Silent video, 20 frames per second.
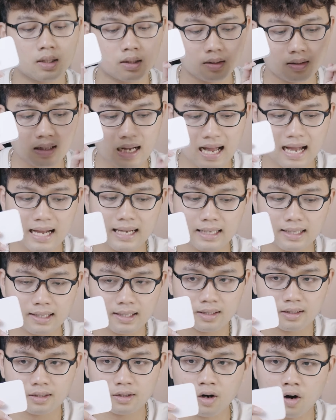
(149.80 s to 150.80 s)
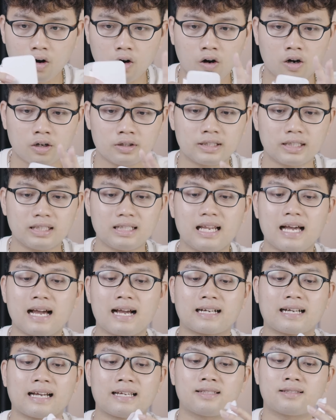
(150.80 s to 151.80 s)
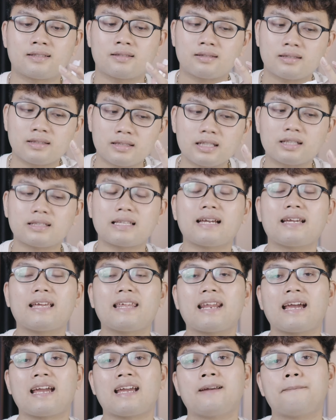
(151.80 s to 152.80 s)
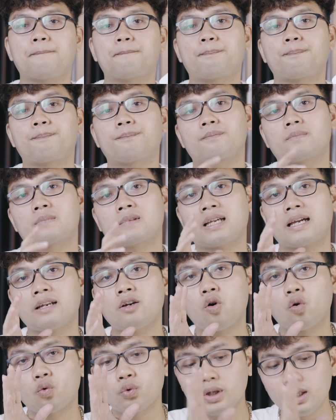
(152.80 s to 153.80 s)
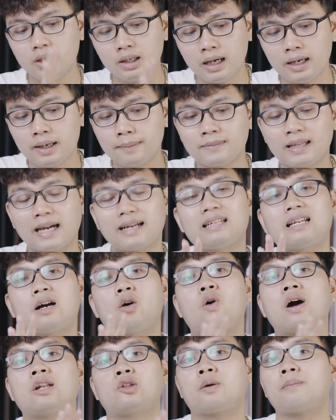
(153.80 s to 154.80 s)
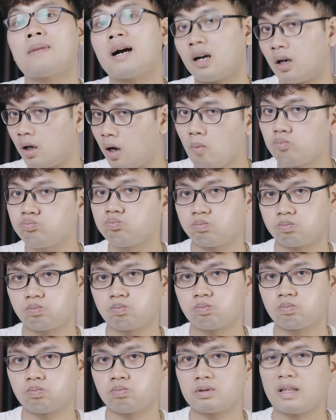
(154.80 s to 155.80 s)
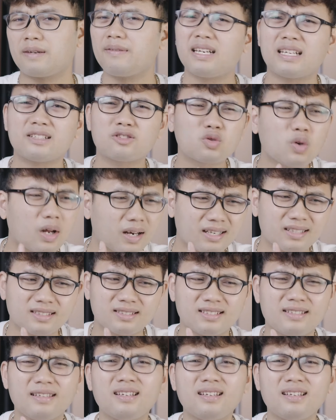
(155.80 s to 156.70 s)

thứ hai đó chính là cái chiếc tai nghe này cái độ delay âm thanh là hoàn toàn bằng không tại vì là chuẩn